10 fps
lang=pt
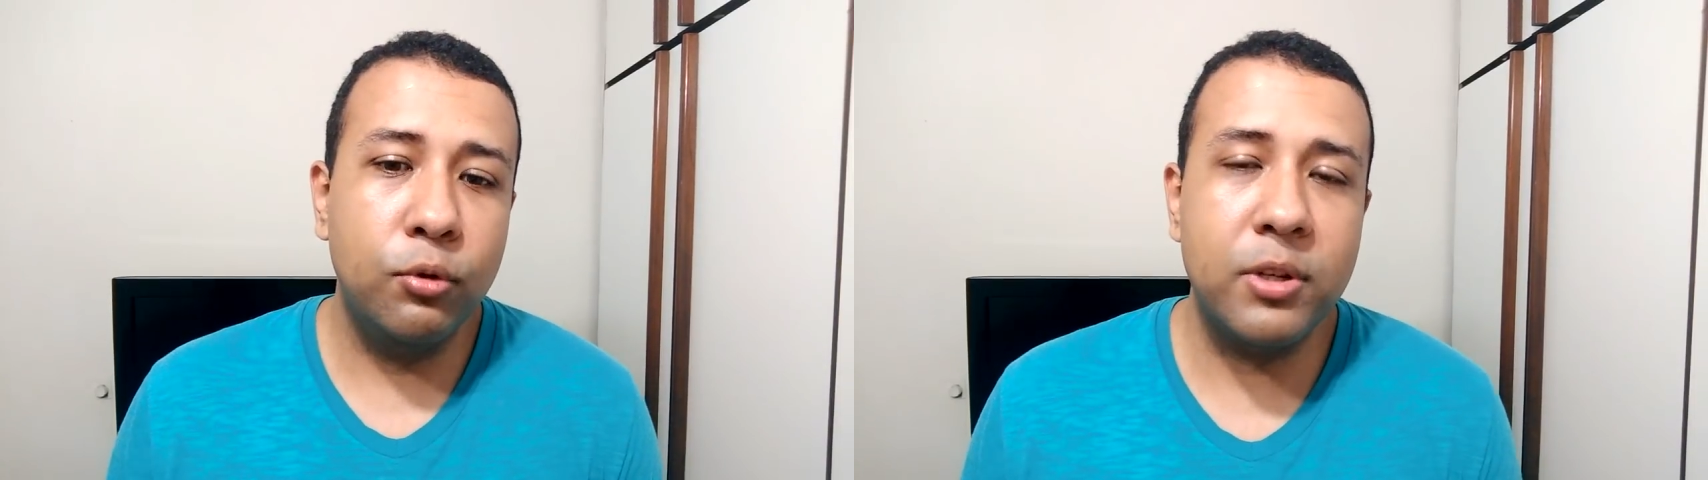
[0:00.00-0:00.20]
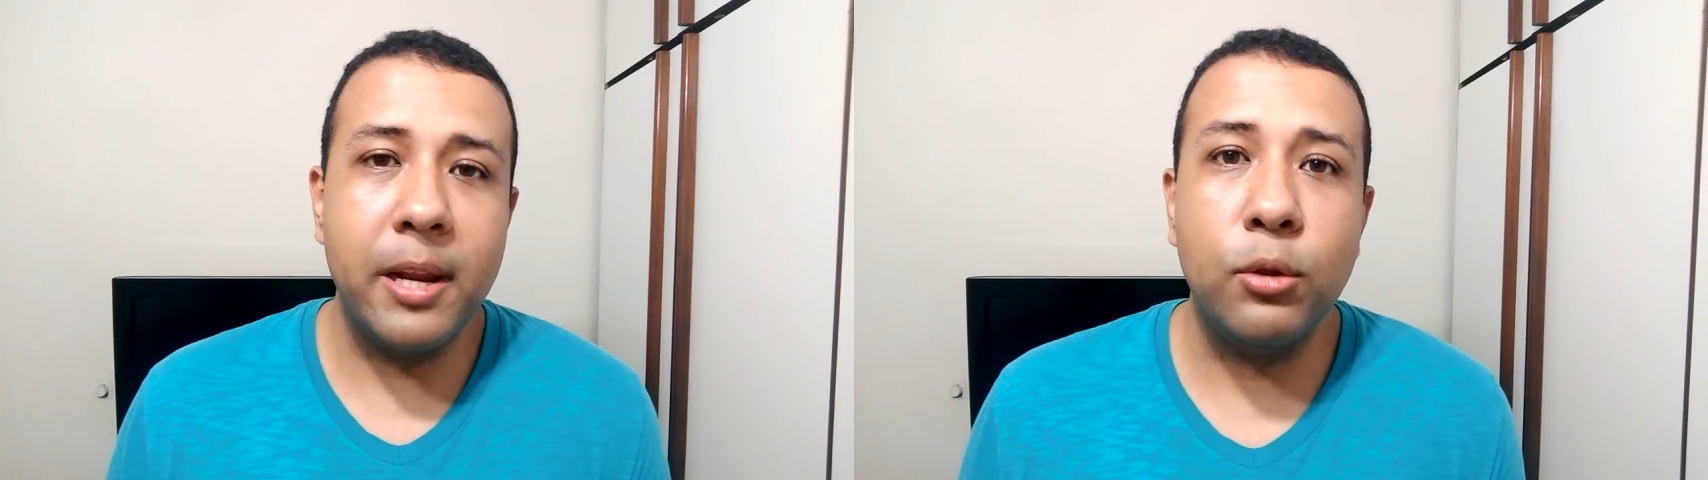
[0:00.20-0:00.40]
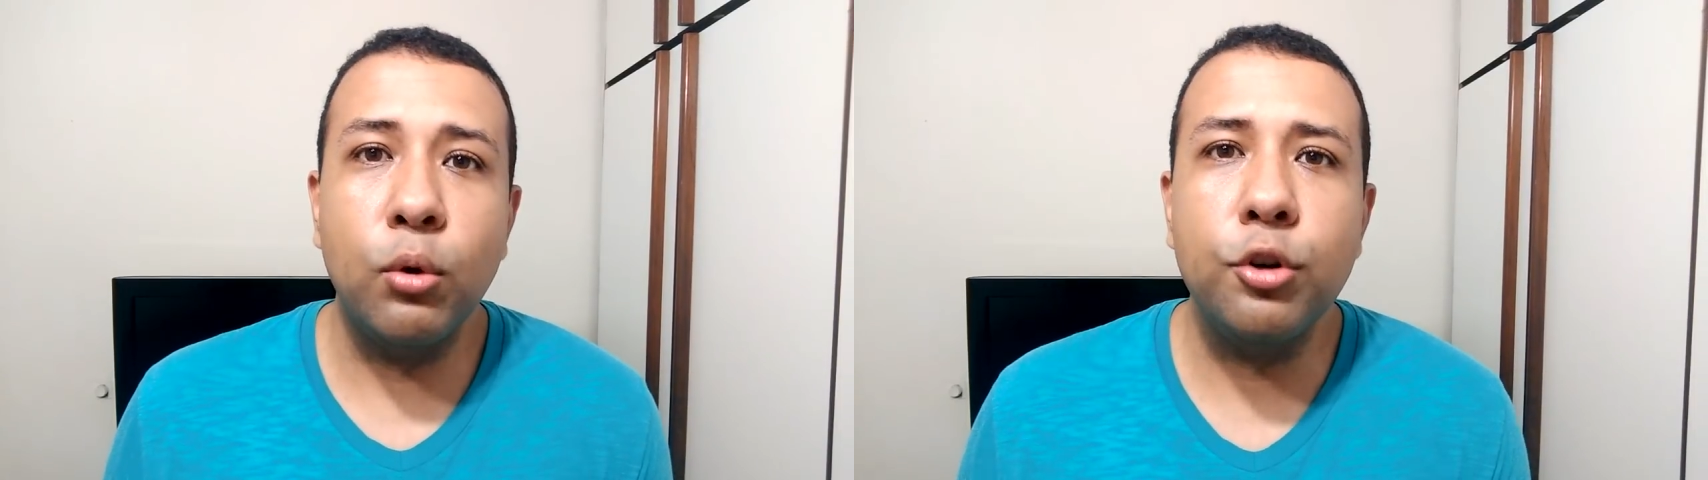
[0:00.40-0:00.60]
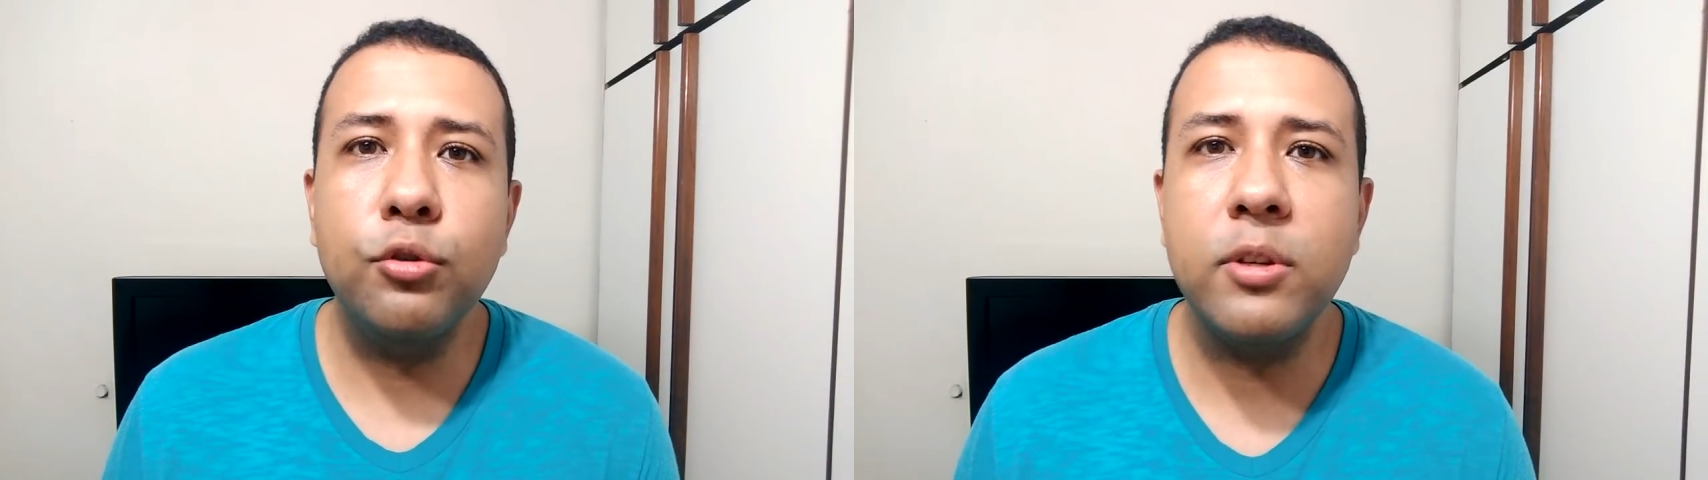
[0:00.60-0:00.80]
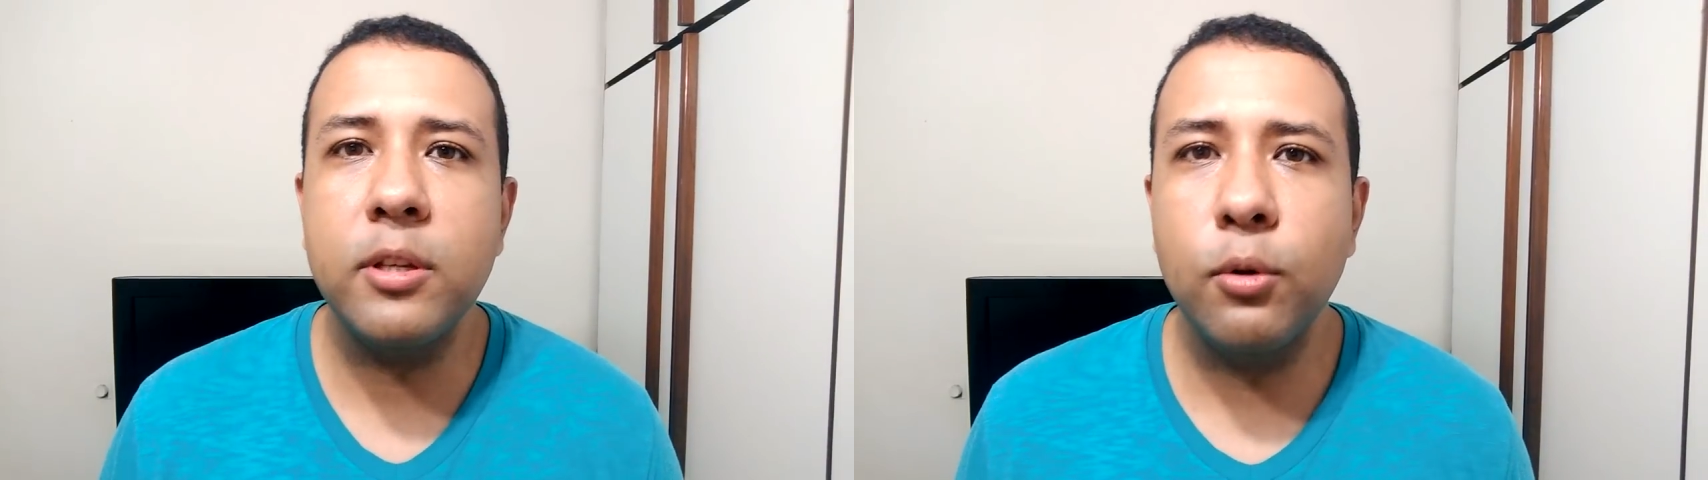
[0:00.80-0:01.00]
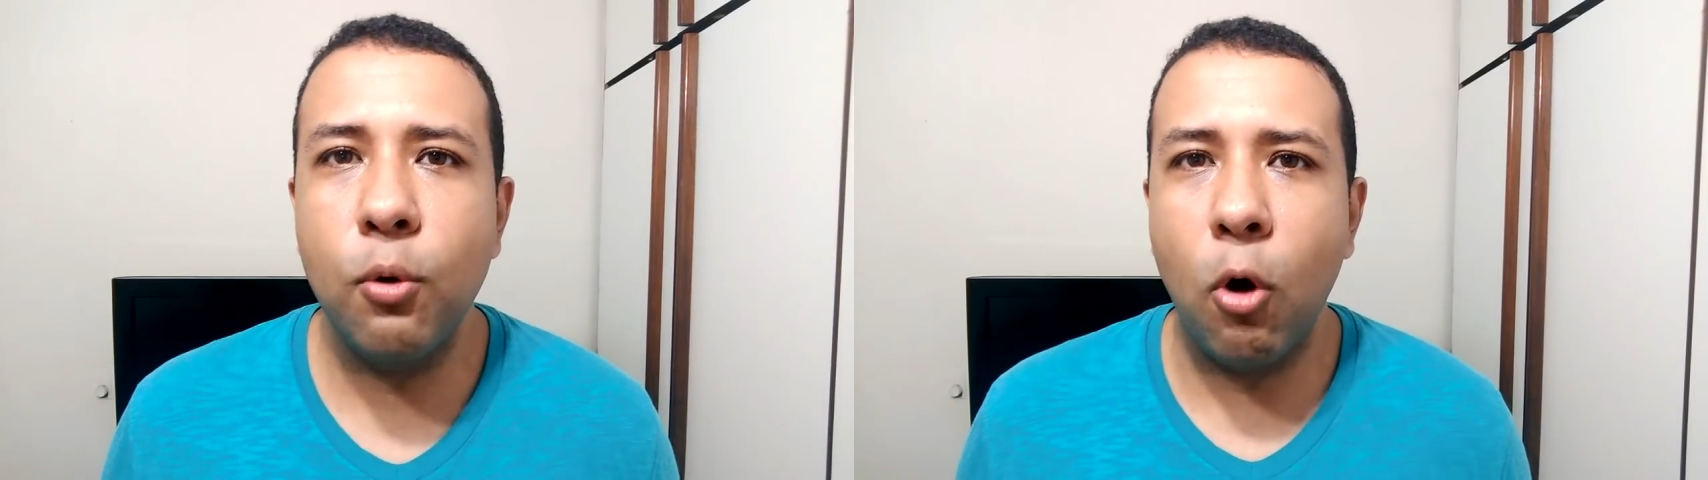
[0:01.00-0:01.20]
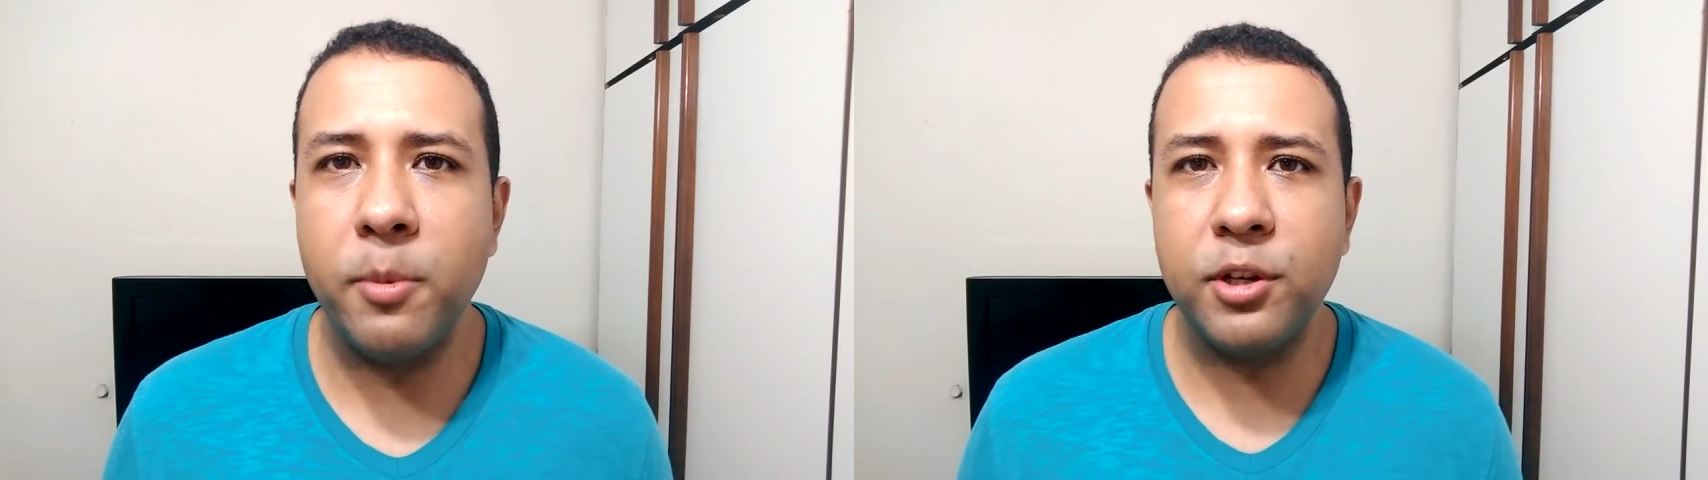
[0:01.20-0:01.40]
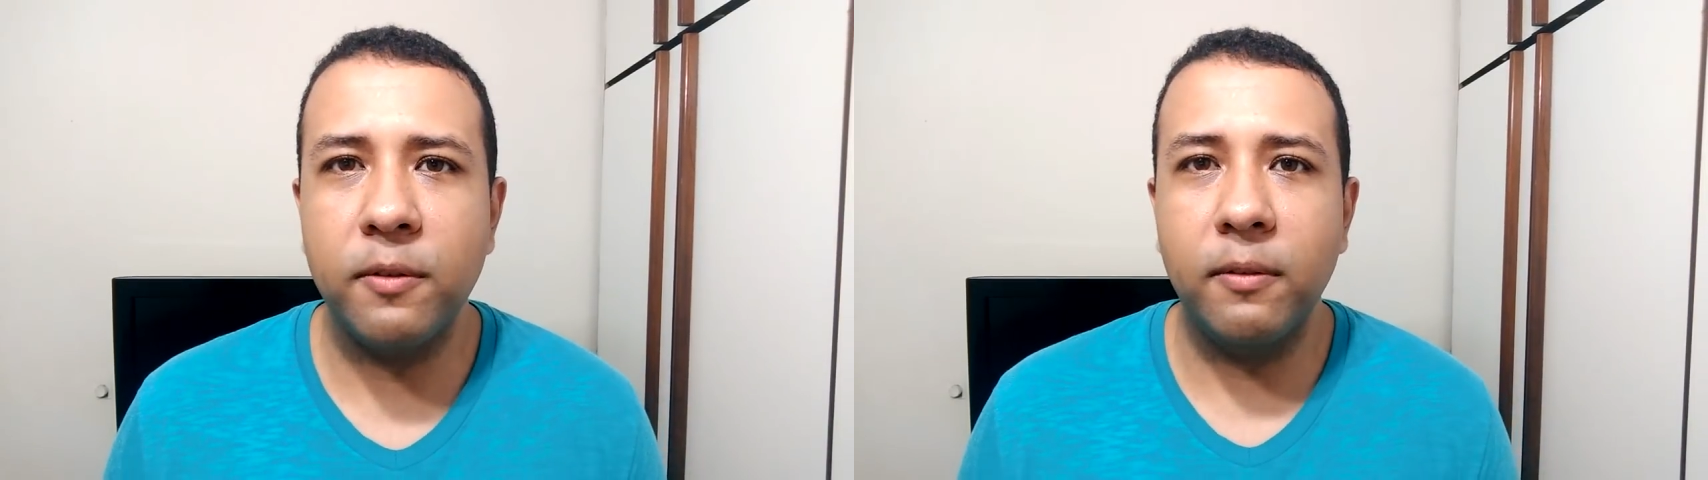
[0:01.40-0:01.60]
dos eleitores do Ciro
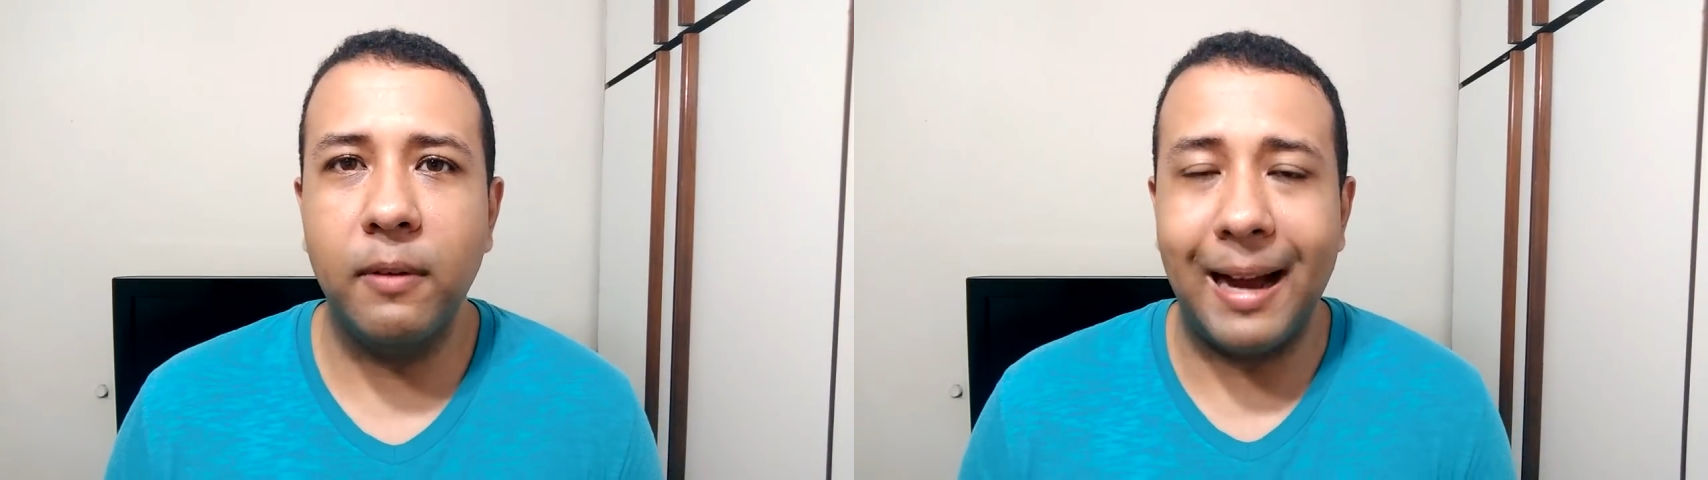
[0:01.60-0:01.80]
Gomes